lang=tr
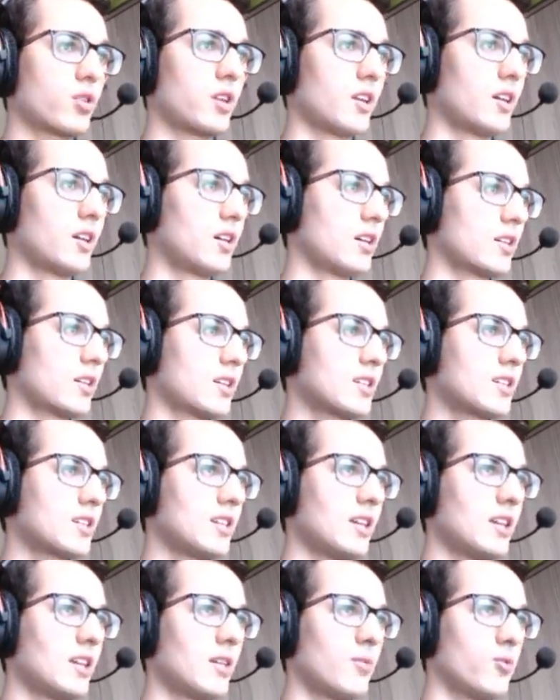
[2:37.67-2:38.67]
ya. Keşke
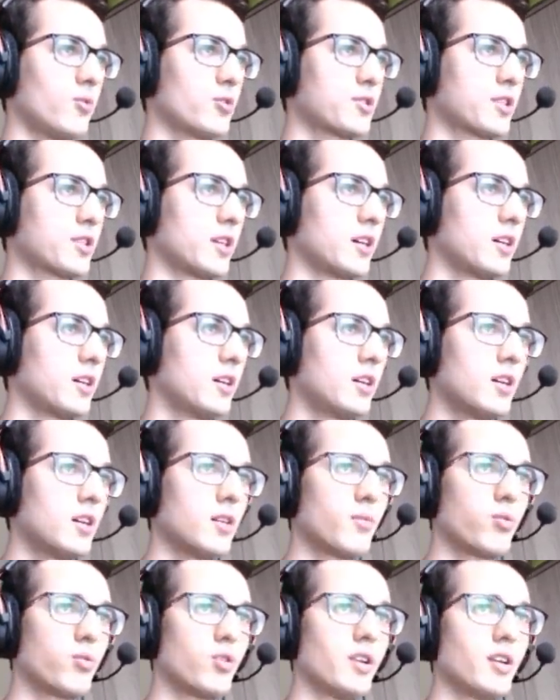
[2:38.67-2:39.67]
yeleğim olsa.
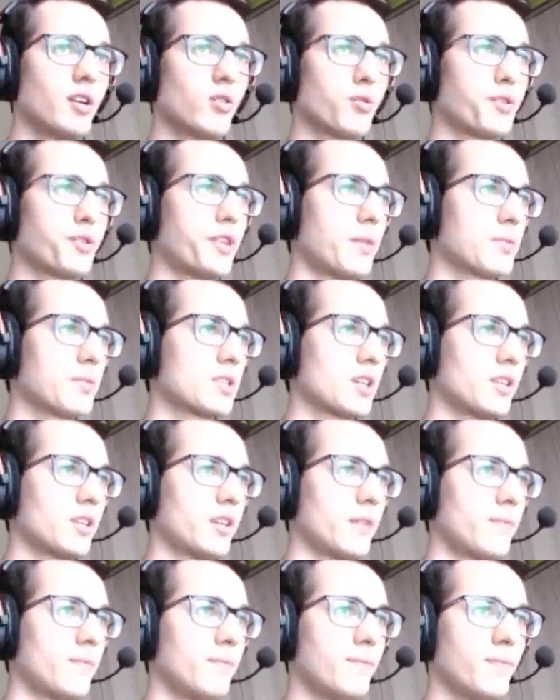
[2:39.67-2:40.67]
Buraları lootlamış adam.